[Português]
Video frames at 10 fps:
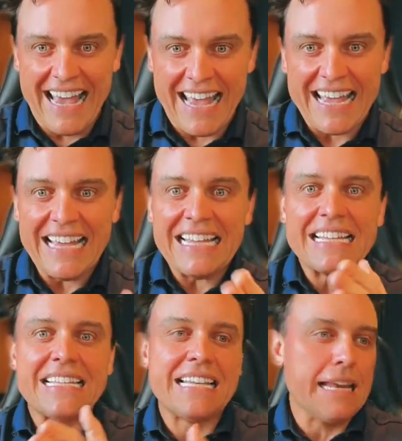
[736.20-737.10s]
que
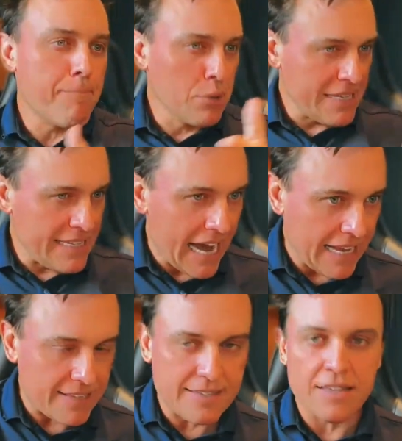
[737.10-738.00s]
ensina
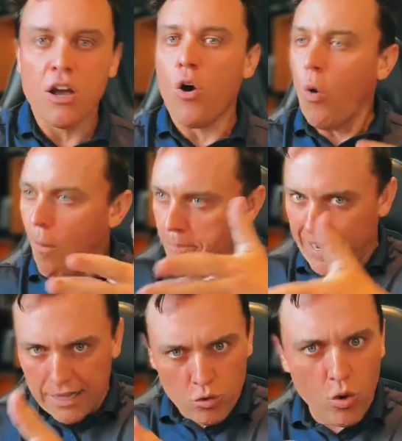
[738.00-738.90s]
policiais
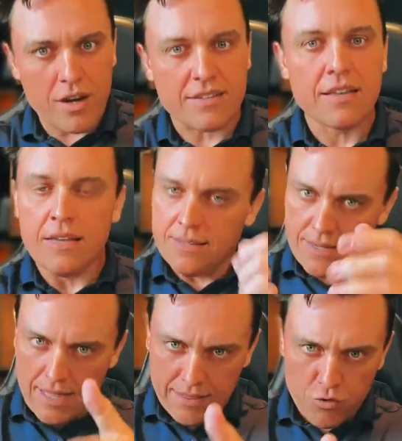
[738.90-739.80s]
operadores,
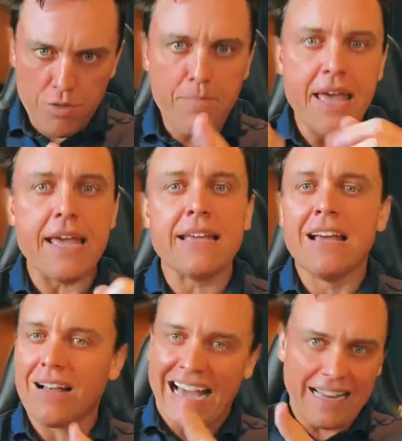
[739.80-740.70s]
cidadão de
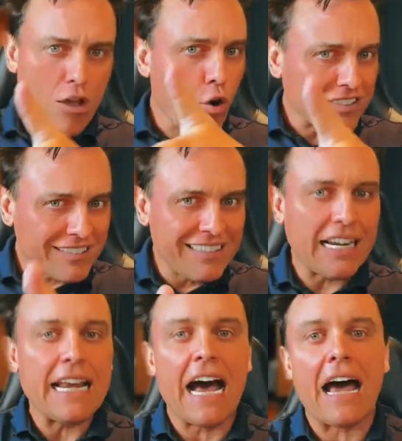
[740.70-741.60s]
bem, cara que gosta de
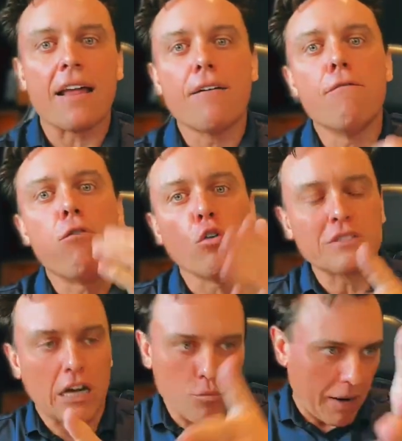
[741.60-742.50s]
treinar,
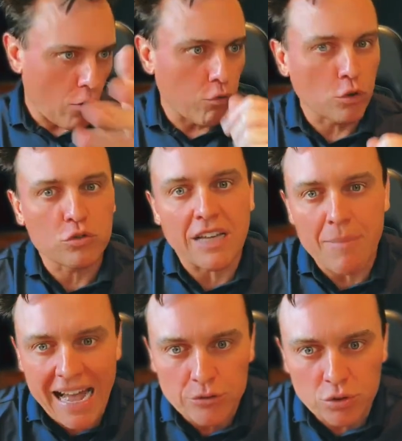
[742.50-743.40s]
voltado para confrontos
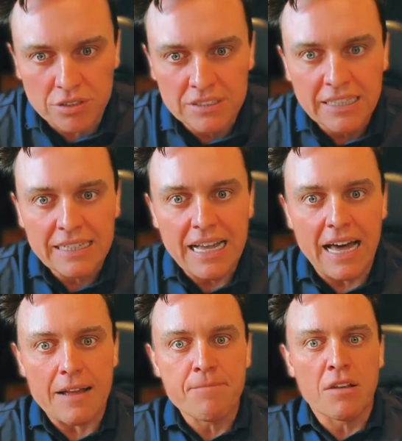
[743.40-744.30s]
armados,
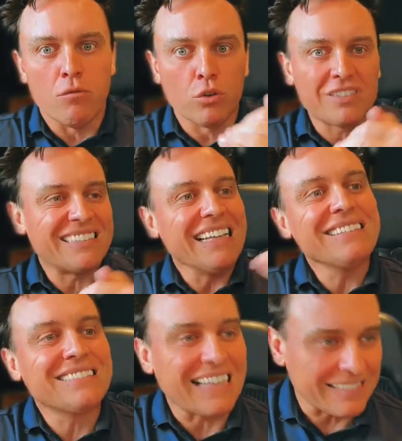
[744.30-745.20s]
Cara, você
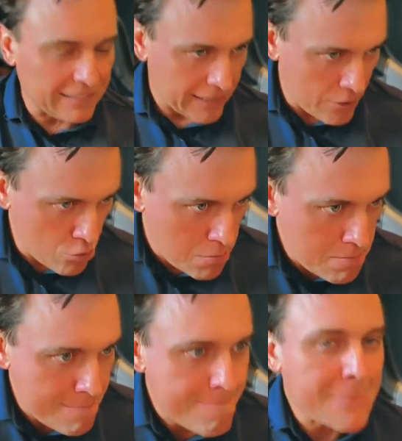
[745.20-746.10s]
está
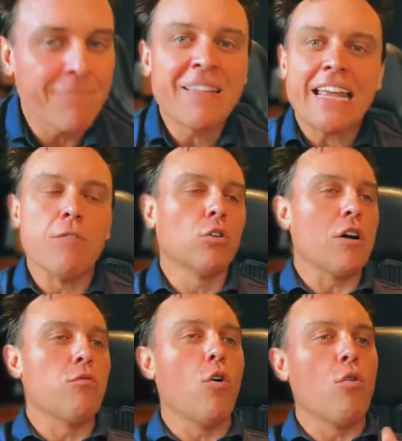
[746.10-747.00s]
sendo. Eu
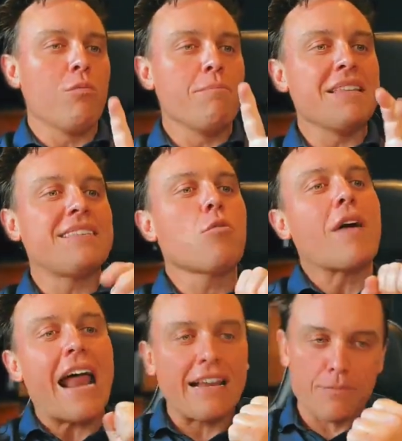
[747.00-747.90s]
vou, eu vou me
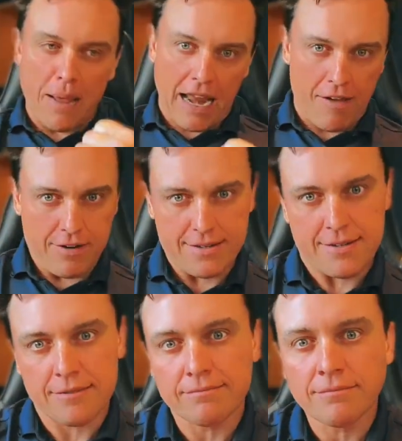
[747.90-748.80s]
segurar nas
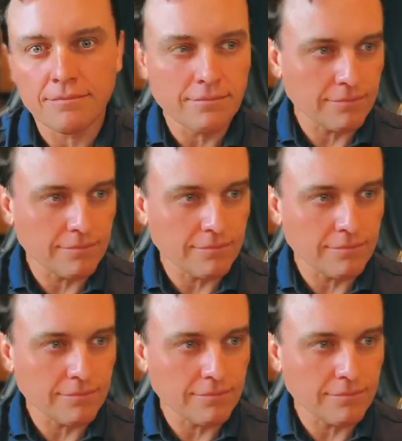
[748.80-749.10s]
palavras.